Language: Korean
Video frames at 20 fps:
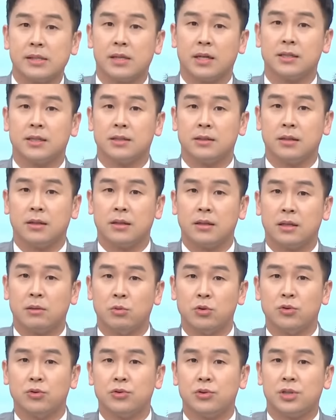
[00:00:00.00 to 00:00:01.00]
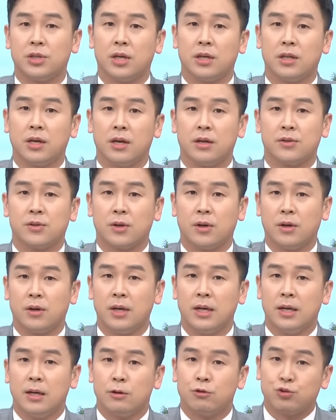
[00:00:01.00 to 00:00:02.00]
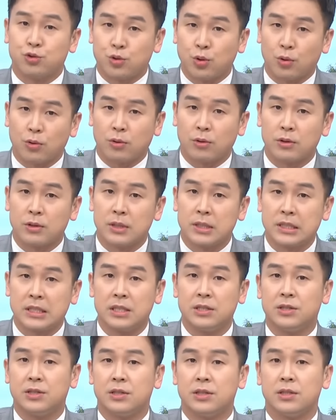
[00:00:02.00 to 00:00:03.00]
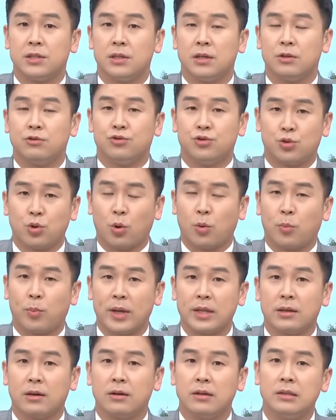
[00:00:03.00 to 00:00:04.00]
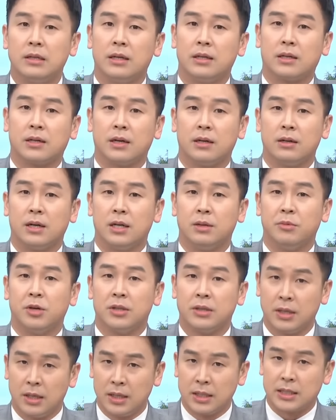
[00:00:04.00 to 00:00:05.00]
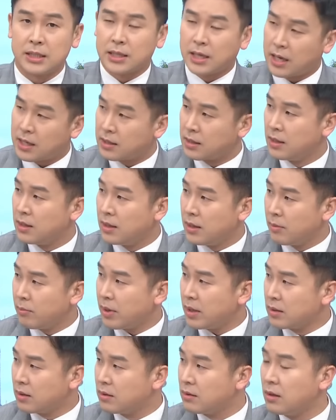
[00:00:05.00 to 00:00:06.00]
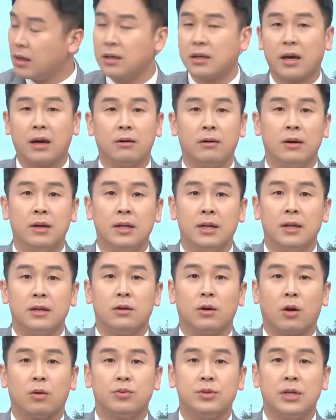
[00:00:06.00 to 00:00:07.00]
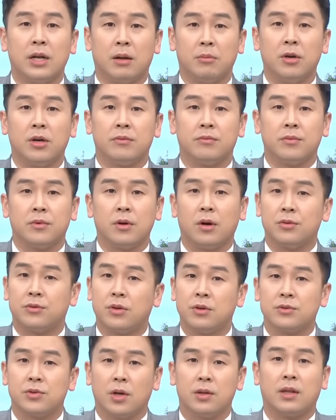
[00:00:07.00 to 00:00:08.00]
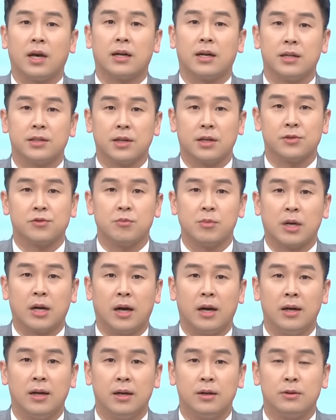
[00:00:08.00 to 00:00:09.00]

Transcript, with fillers: 판사는 김호중 씨에 대해서 구속 판결을 내릴까요? 아니면 기각? 판결을 내릴까요? 여러분이라면 어떤 선택을 하시겠습니까?